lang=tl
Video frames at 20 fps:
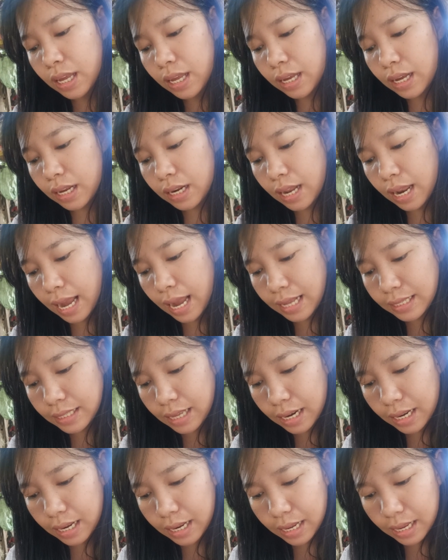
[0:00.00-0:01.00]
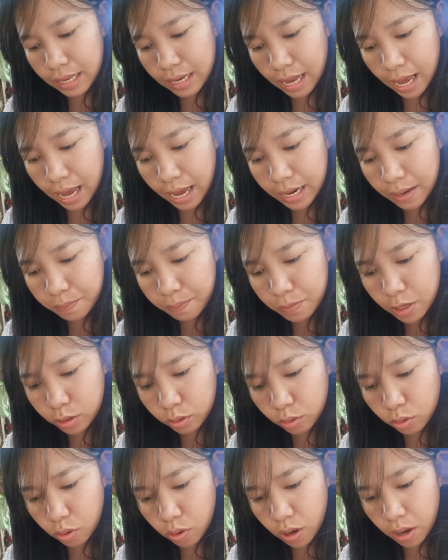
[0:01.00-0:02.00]
Kadalasan hinahanap
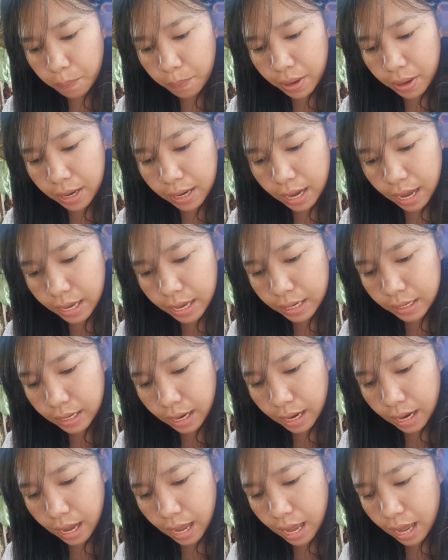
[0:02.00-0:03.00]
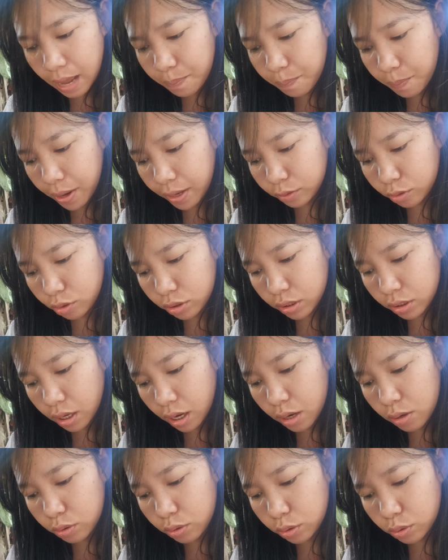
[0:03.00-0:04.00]
nito ang pagkaing nakaaapekto sa
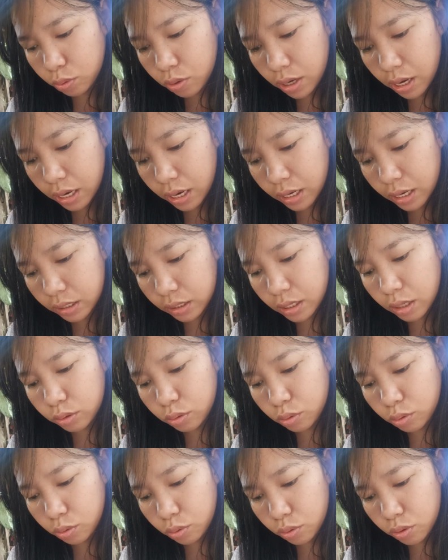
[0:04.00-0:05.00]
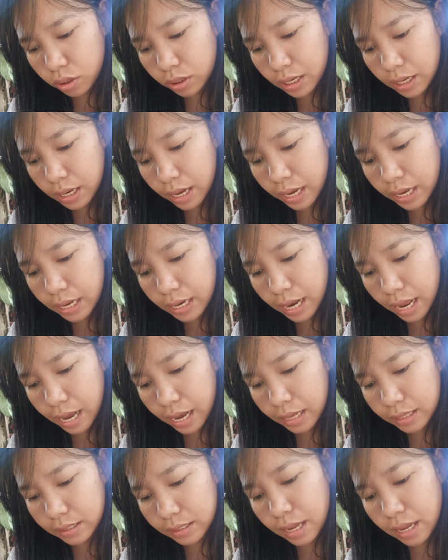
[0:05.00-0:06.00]
kalusugan at nagdudulot ng
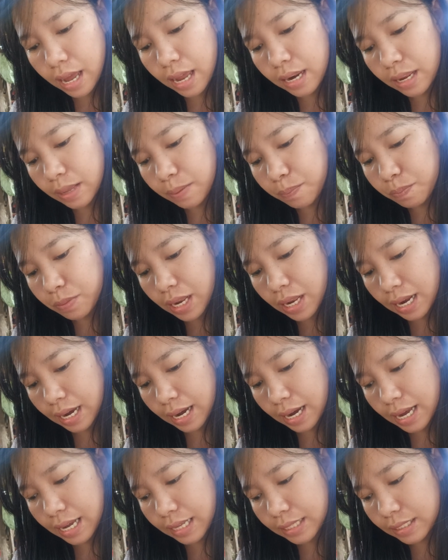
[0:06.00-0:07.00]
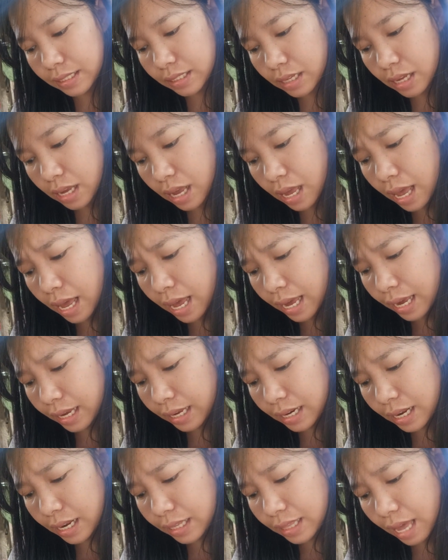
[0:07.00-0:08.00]
kahinaan sa halip na lakas.
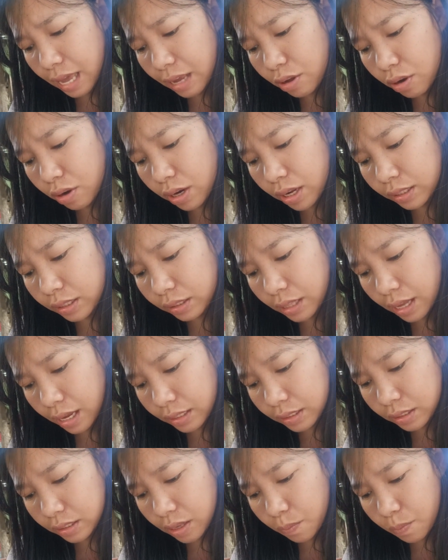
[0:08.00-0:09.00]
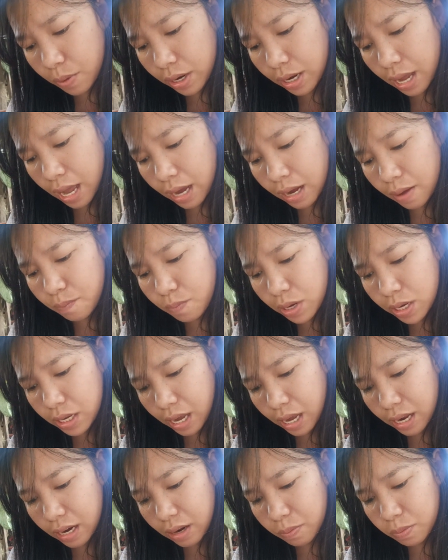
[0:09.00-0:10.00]
Hindi tayo ligtas na
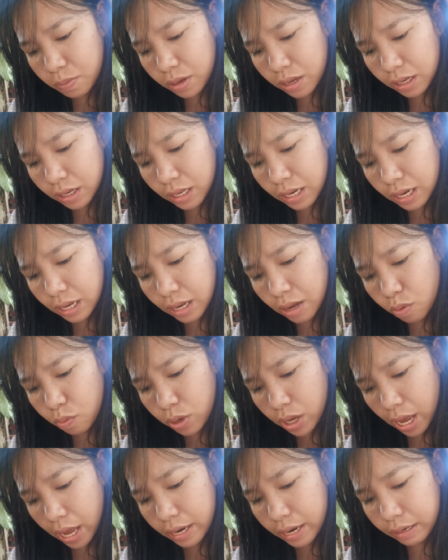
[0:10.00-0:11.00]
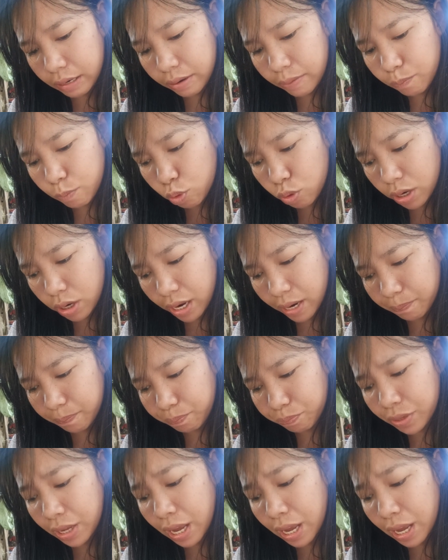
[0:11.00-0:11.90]
magagabayan ng mga kinagawian ng lipunan.